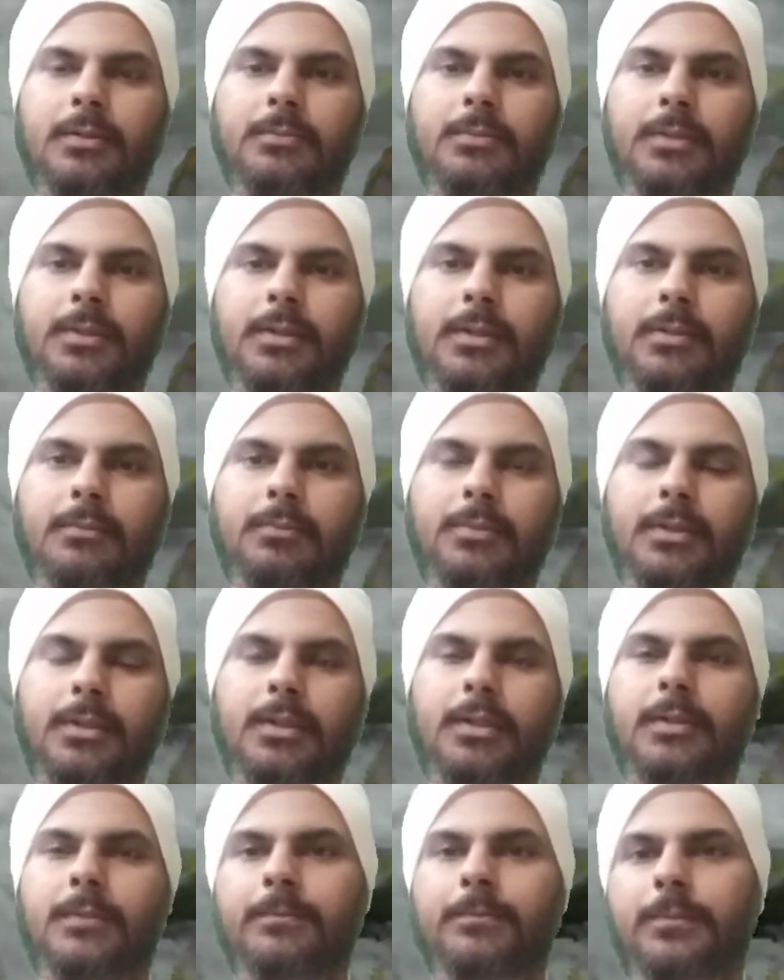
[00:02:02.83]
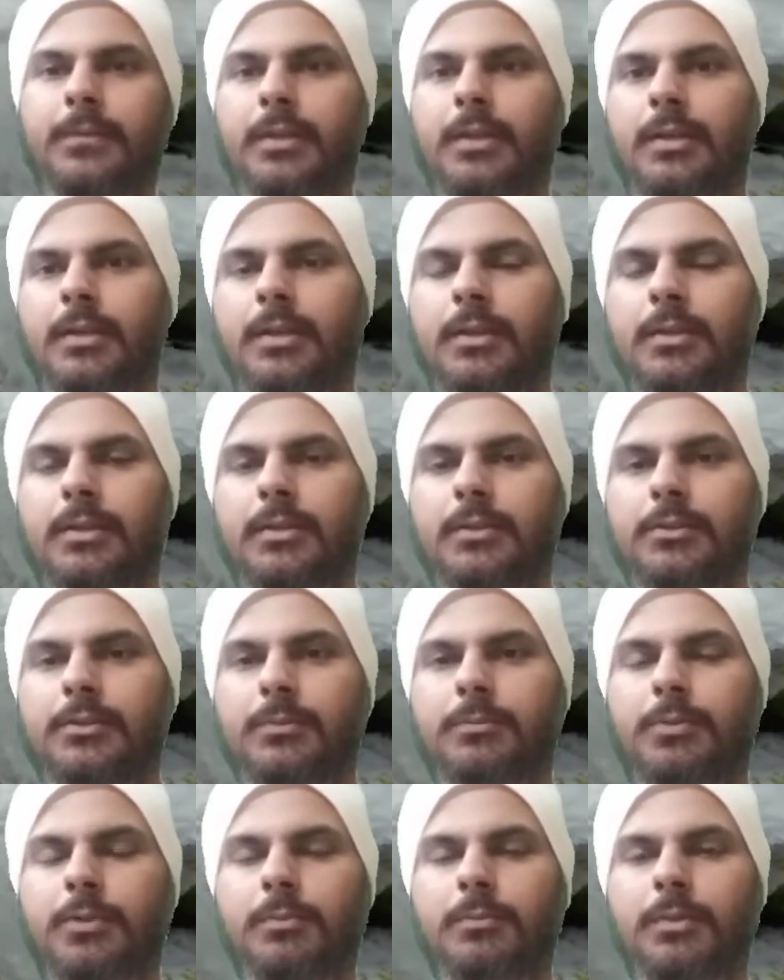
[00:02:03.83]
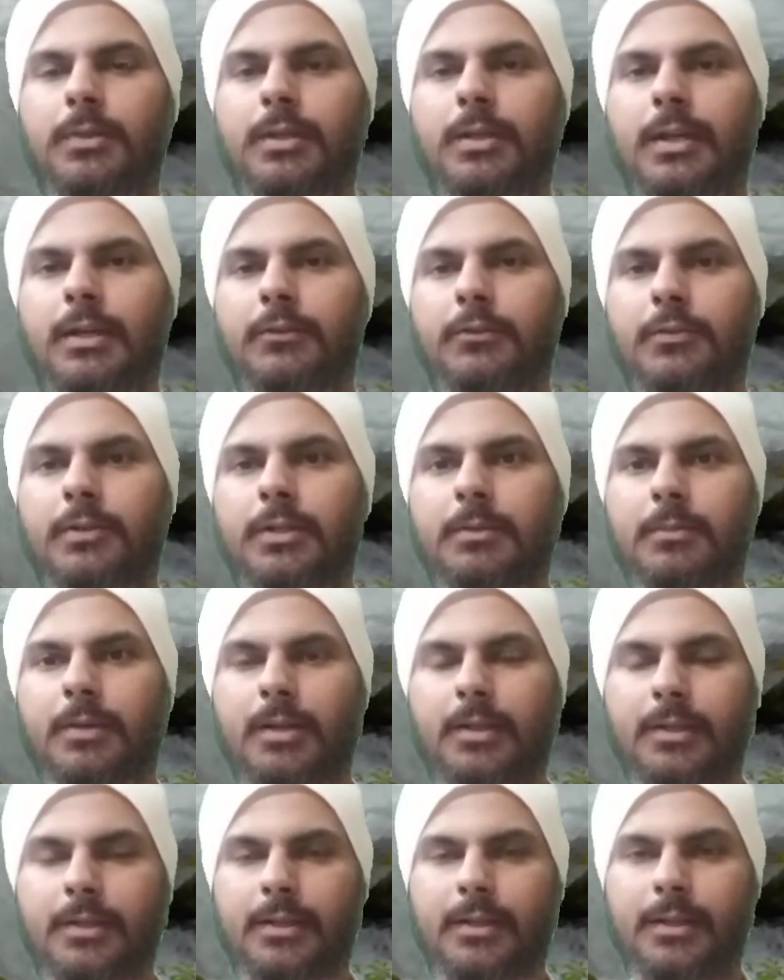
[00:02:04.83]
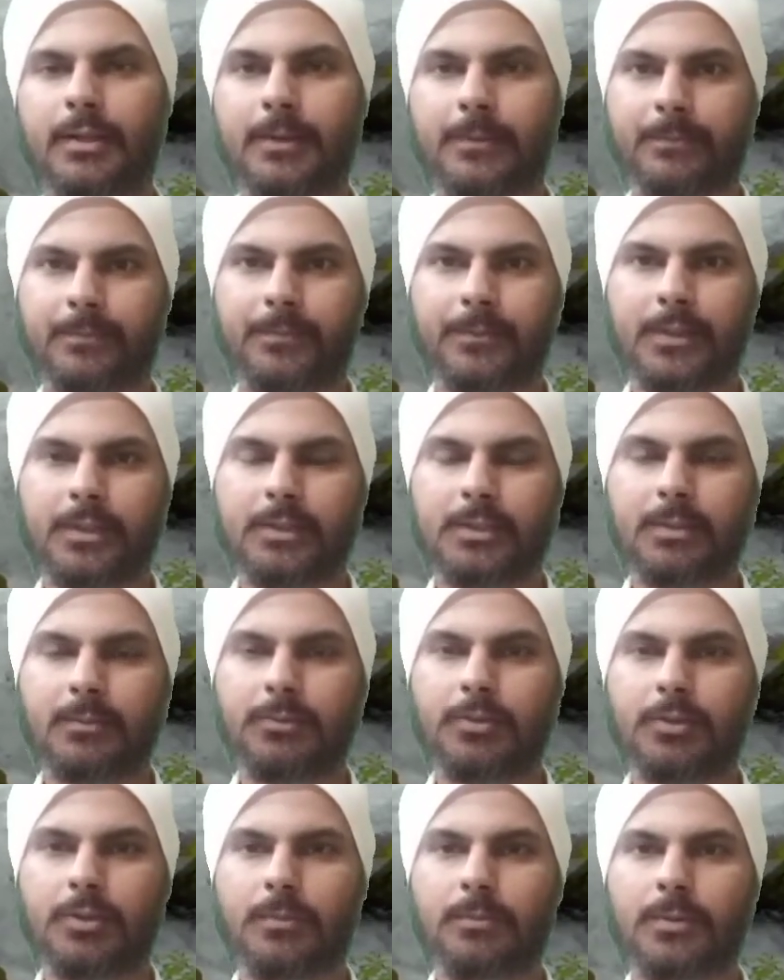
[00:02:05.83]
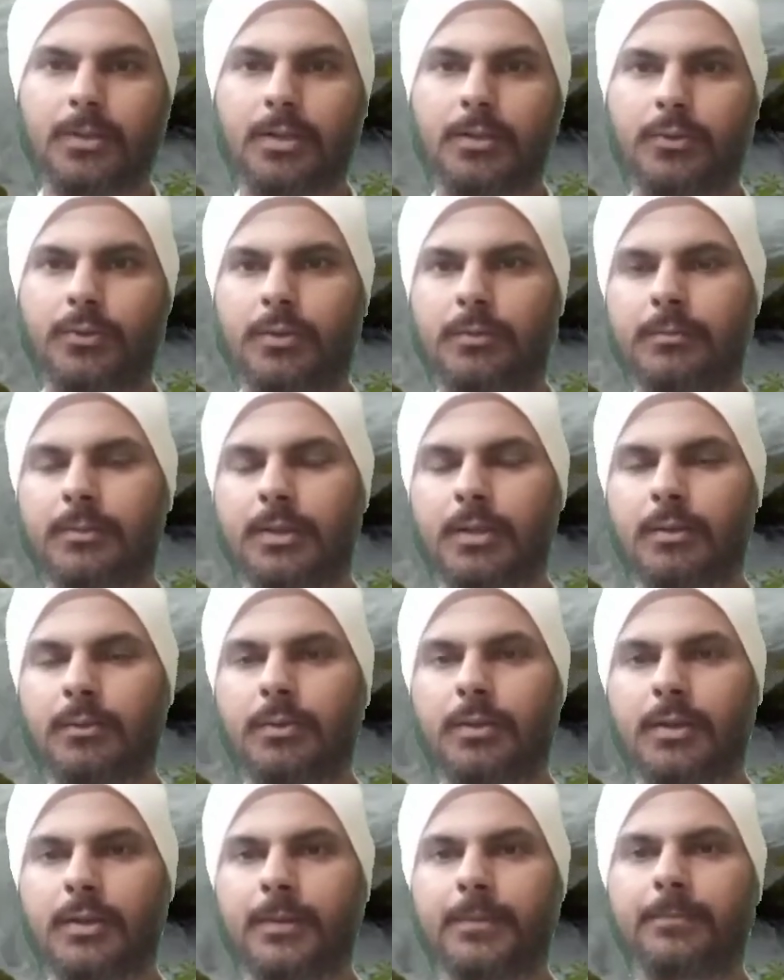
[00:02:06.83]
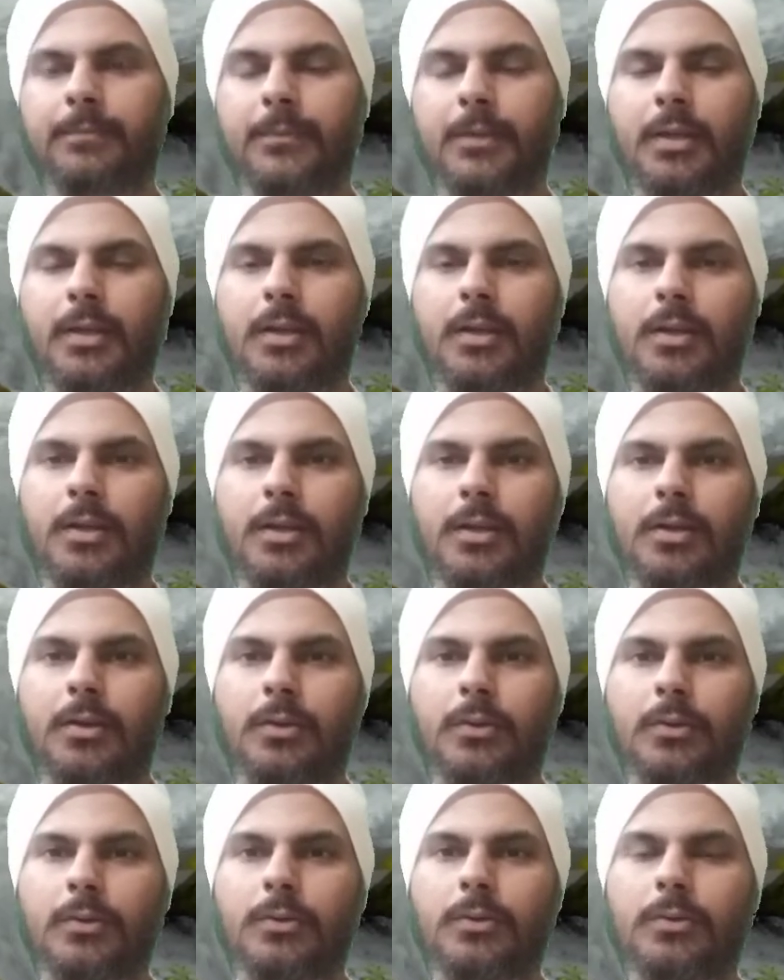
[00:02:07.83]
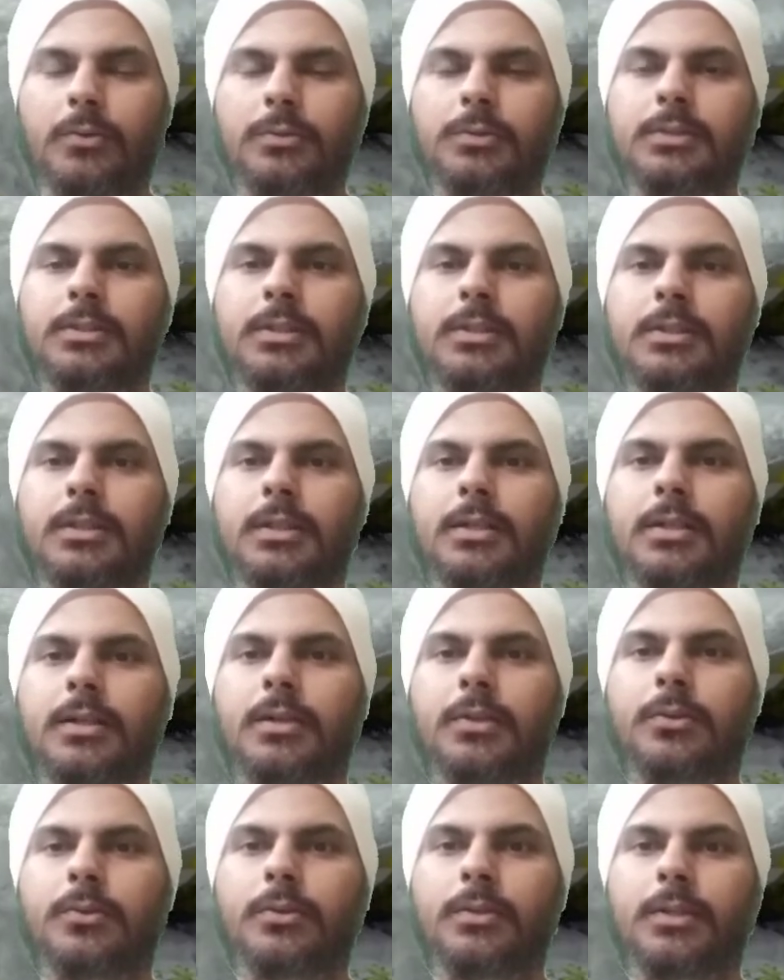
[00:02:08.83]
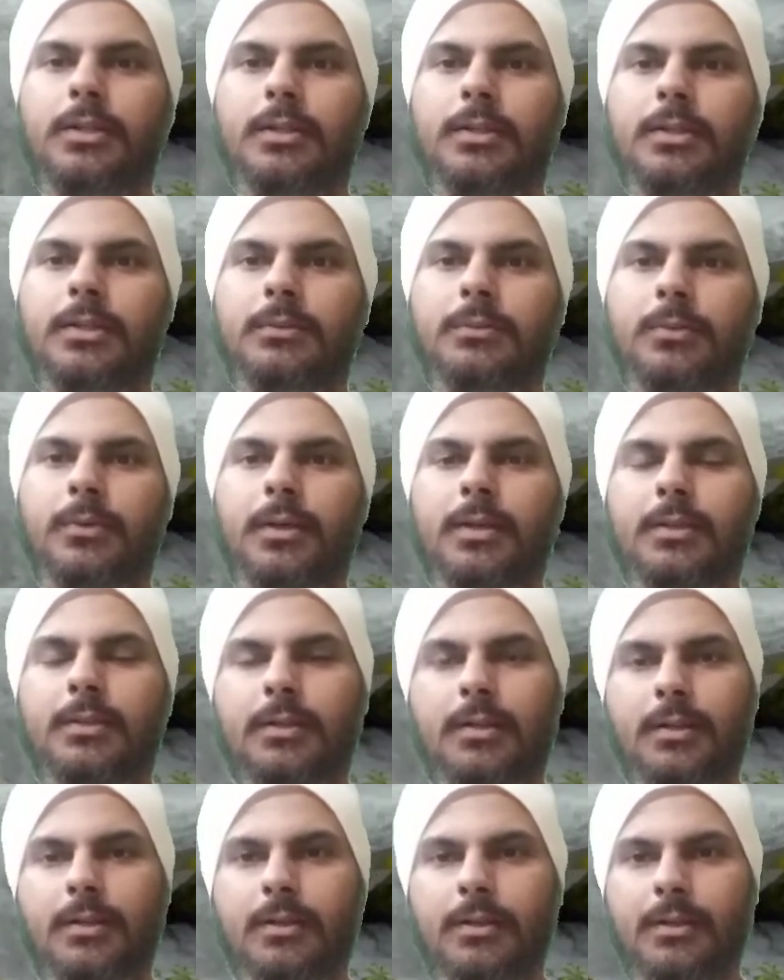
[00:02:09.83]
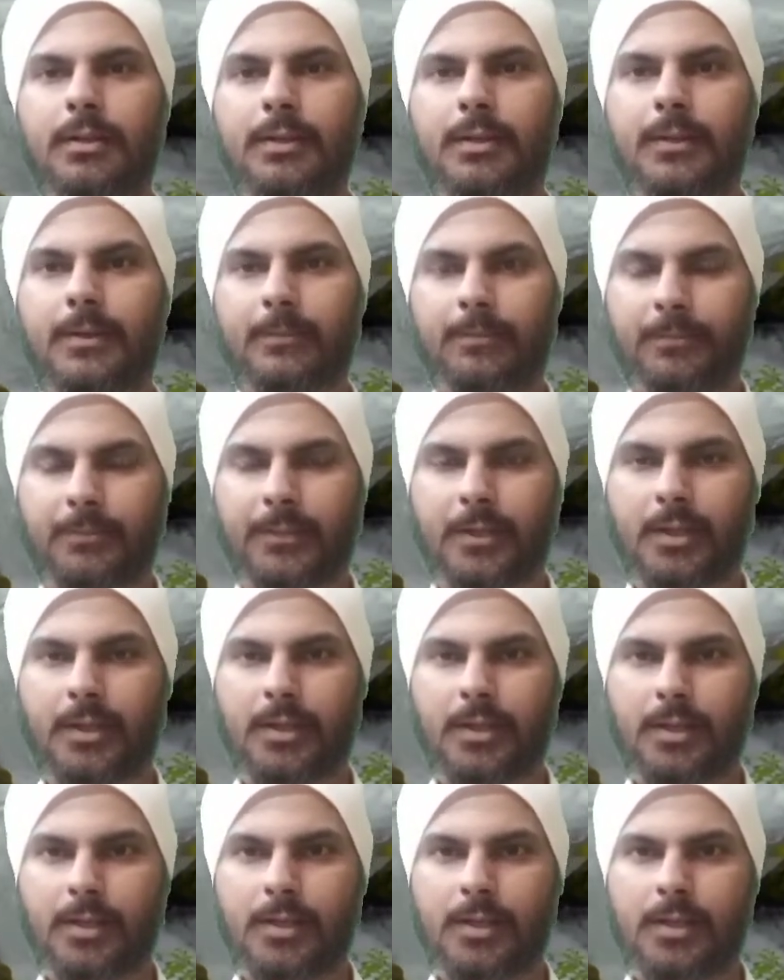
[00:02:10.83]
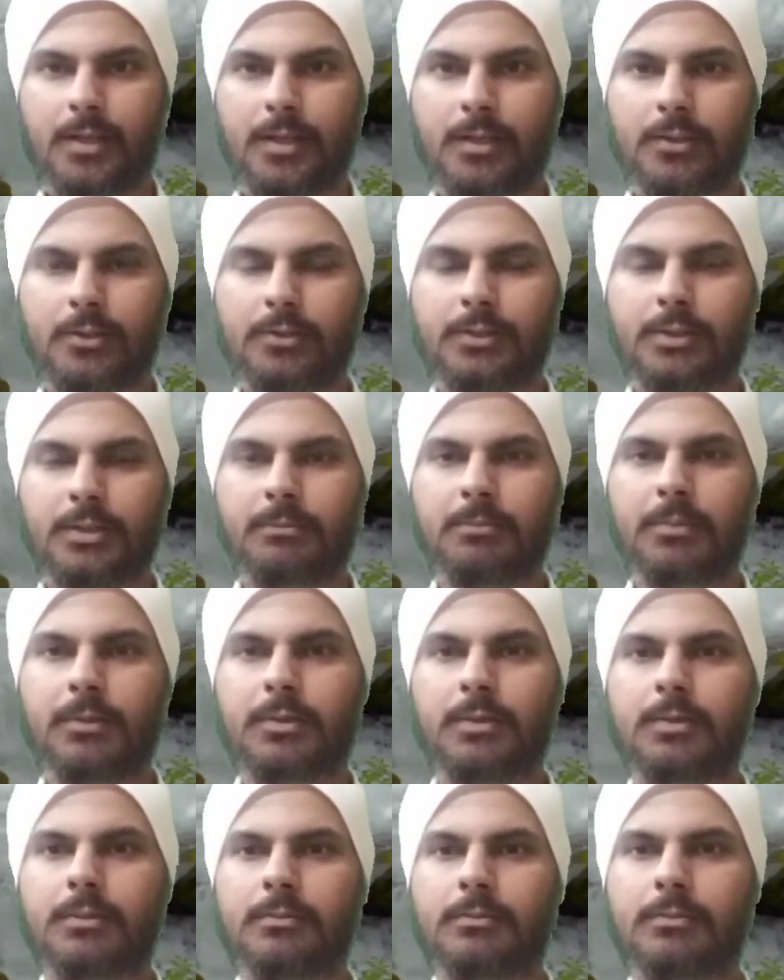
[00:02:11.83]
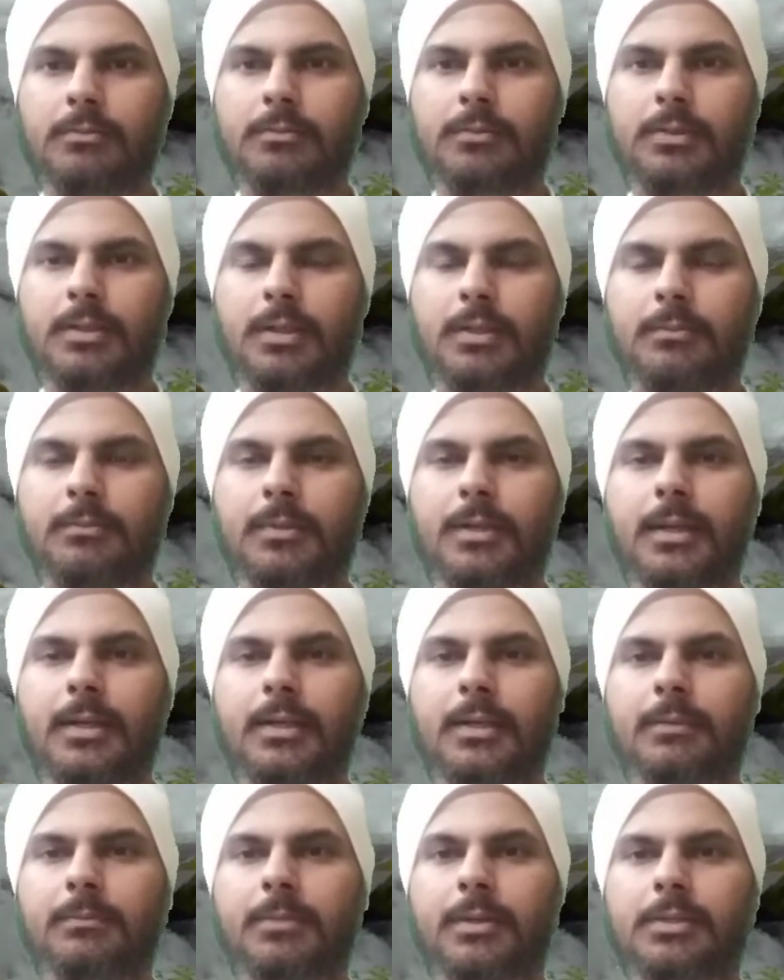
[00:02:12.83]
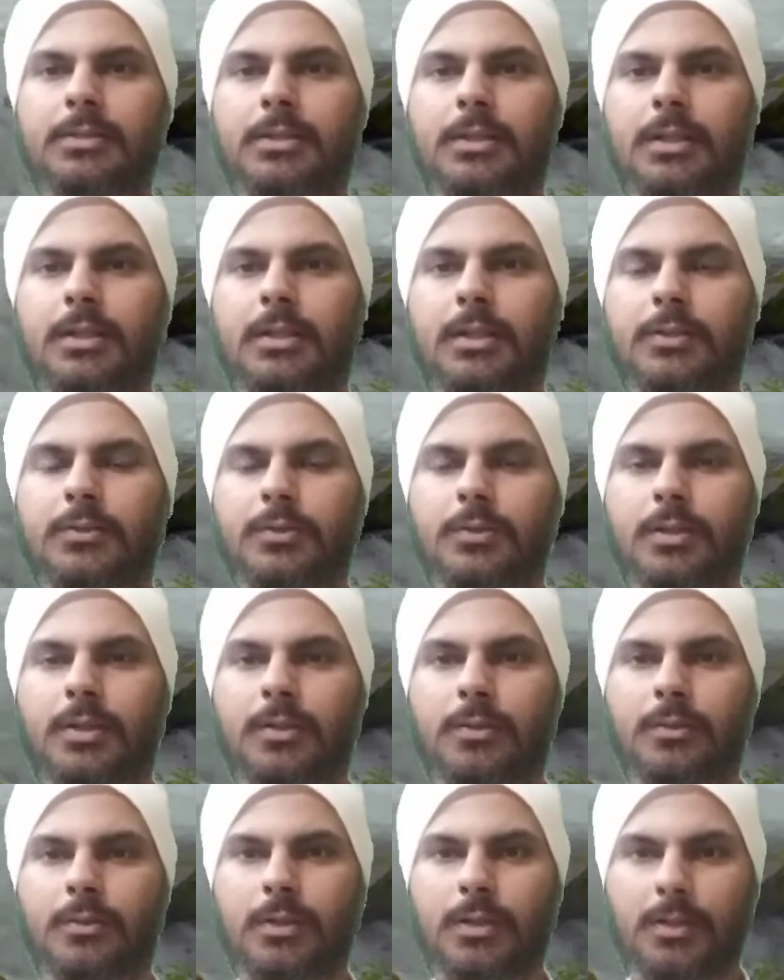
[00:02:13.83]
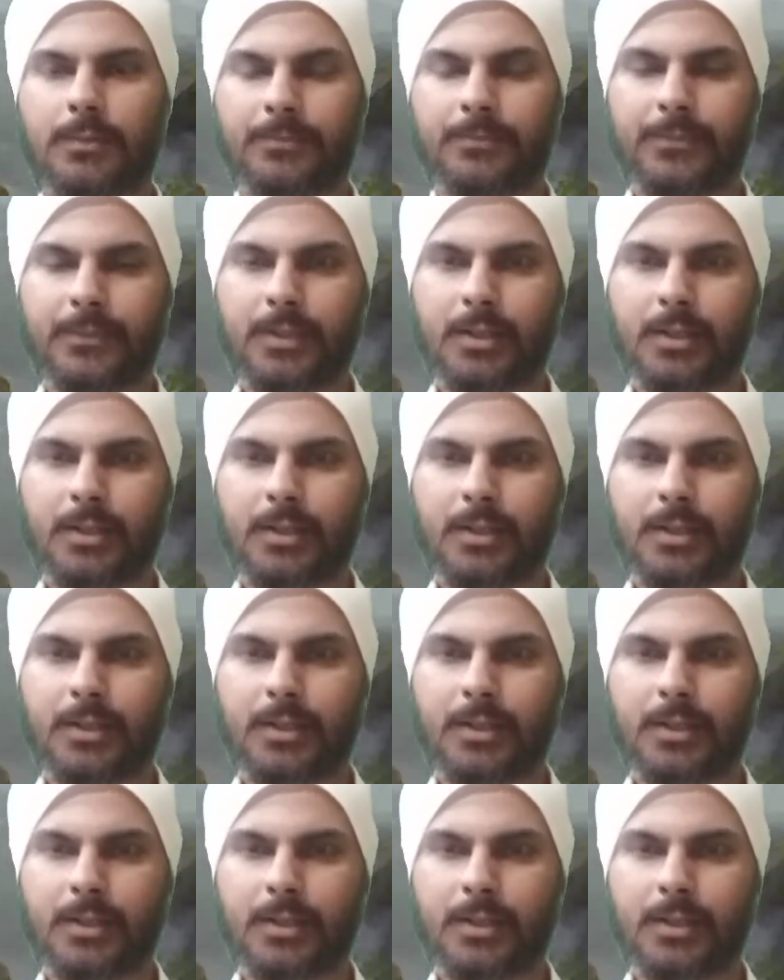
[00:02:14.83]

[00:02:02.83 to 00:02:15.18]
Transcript: अपनी अपनी जो भूमिका है वो निभा रहे हैं सबको अपना रोल मिला हुआ है और उसी के अकॉर्डिंगली वो एक्ट कर रहे हैं तो जब धर्म राय के पास लेखा जोखा होगा